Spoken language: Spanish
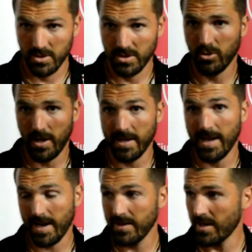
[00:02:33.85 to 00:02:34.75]
tanto la, y
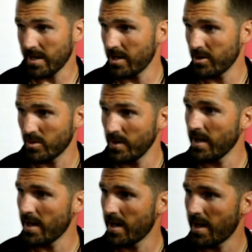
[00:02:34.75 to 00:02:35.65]
la gente acá los
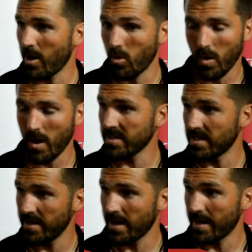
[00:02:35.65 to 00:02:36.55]
obliga a jugar, a
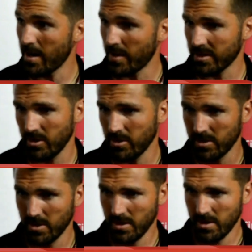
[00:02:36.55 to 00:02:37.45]
salir a ganar el partido
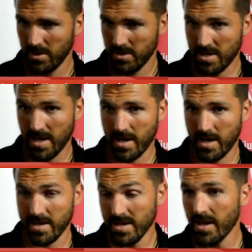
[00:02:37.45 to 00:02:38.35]
y
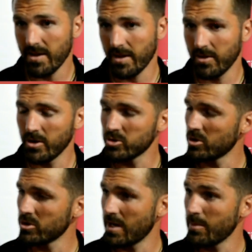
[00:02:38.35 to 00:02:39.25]
ahí es donde
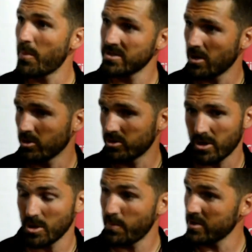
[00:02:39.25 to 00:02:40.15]
nosotros tenemos pensado encontrar
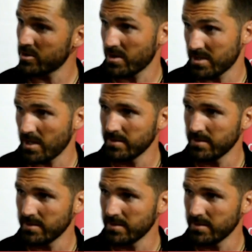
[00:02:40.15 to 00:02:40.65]
los espacios quizá